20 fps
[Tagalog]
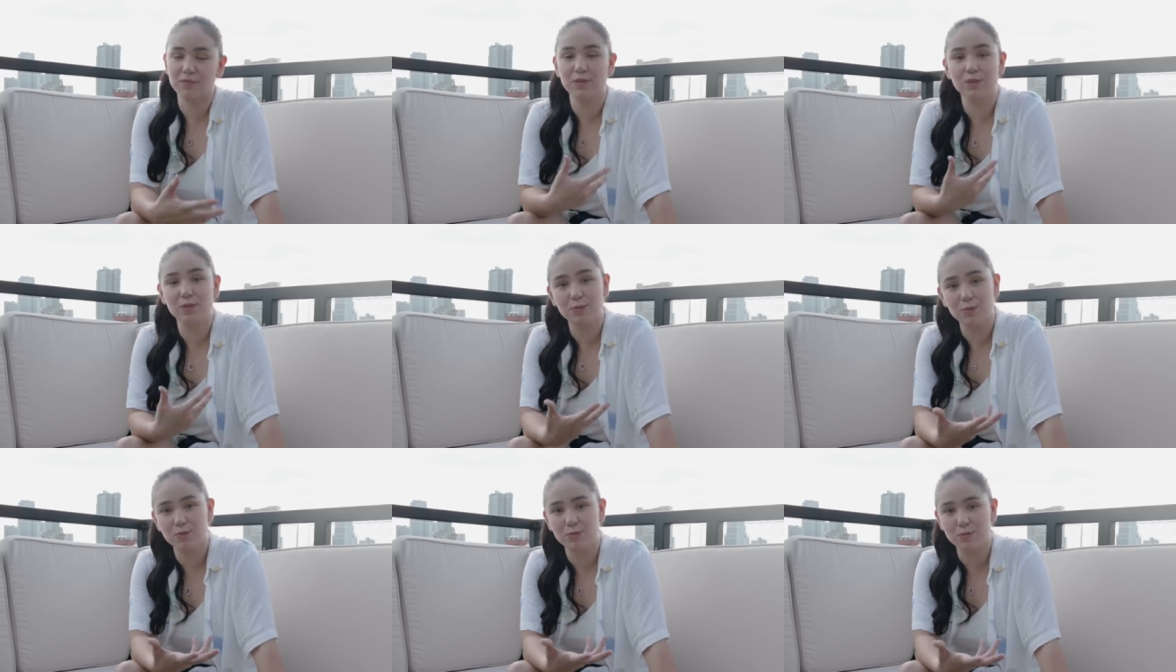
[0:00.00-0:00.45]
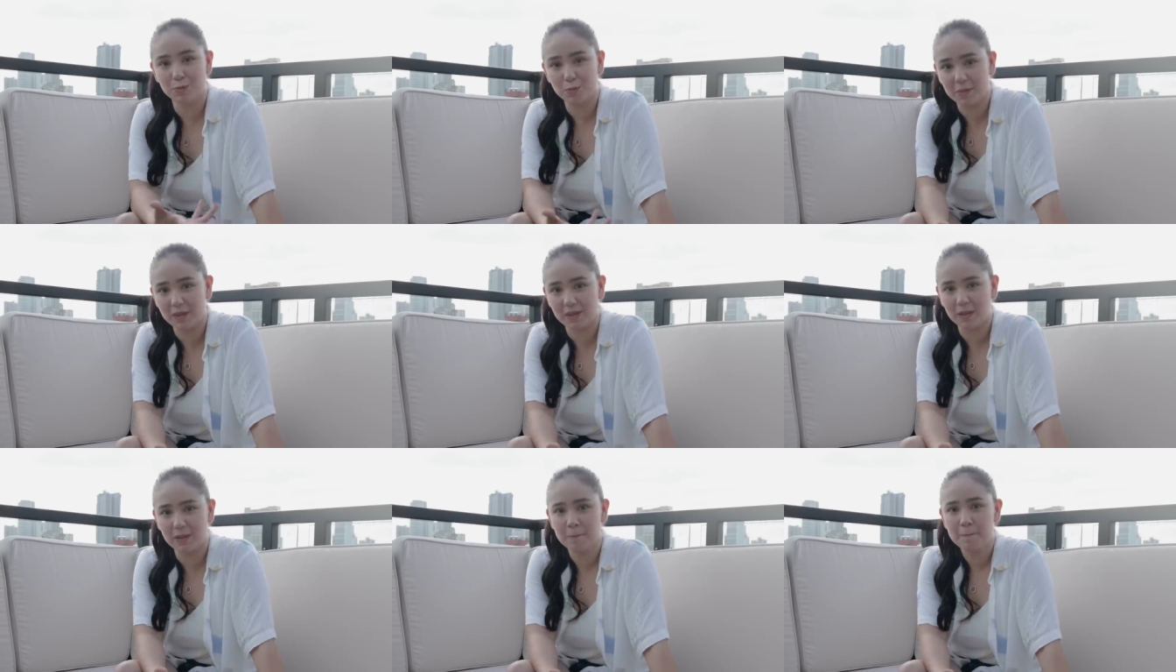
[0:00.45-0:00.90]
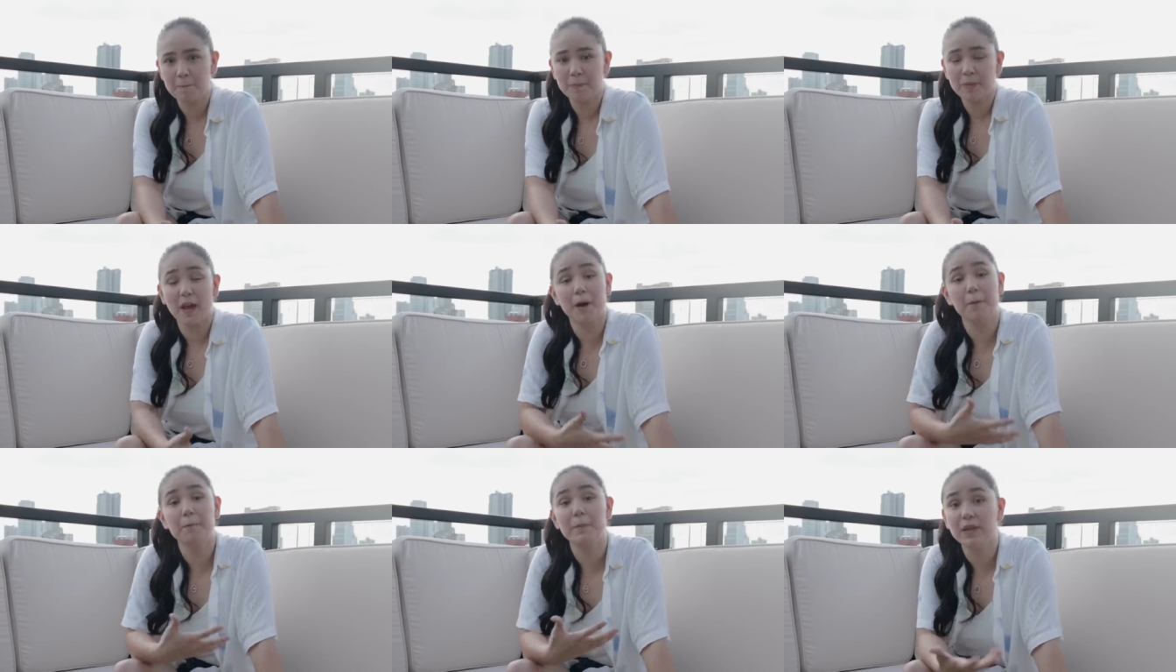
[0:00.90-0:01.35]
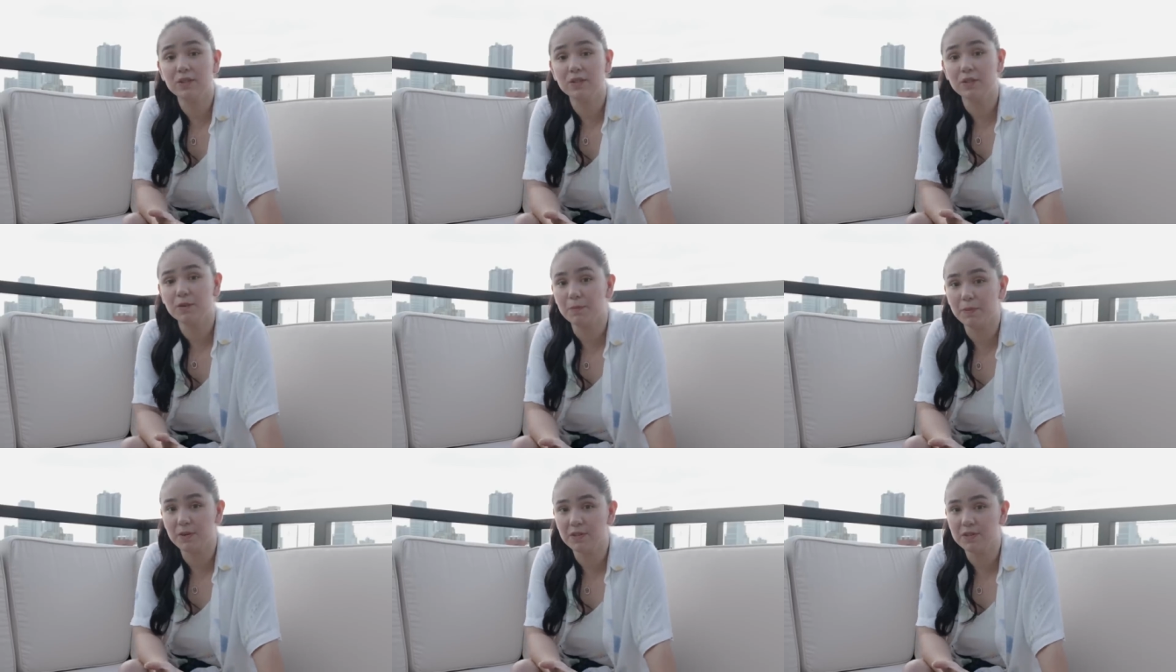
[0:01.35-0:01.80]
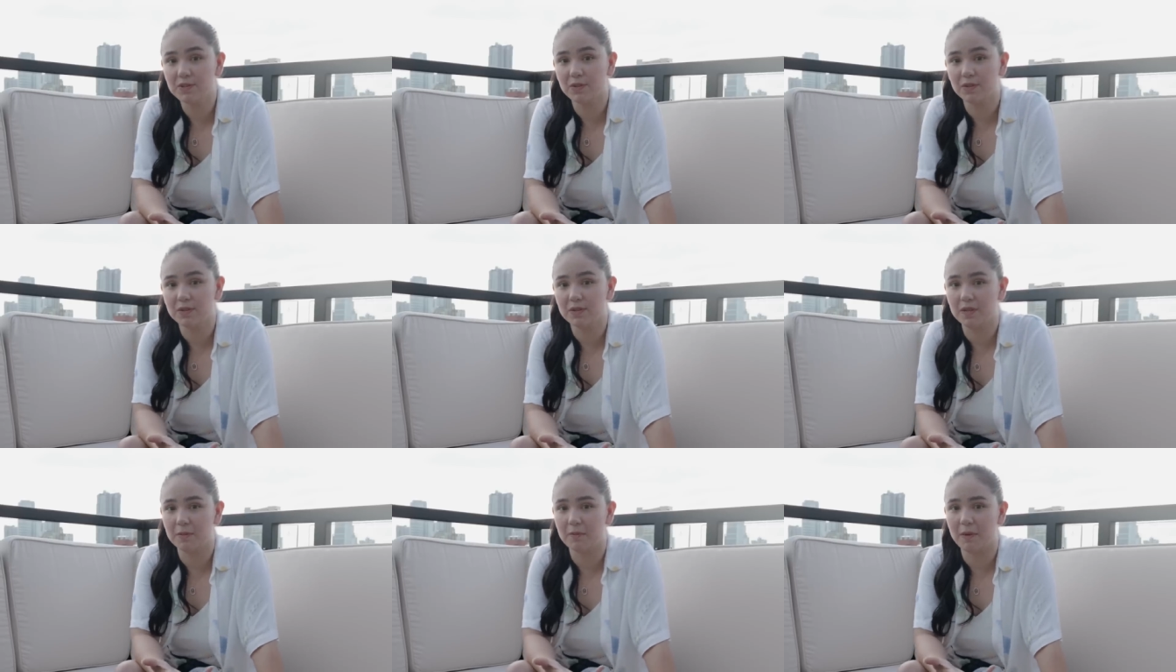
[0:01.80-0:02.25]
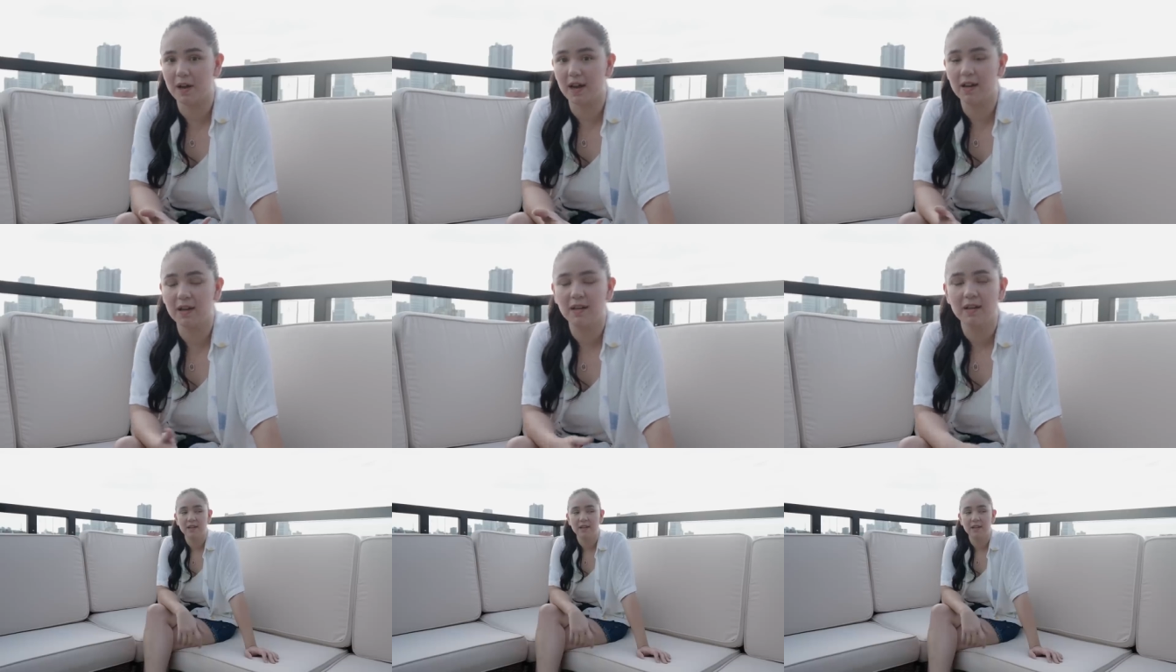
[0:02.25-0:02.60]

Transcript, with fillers: for you to be a better person, di ba?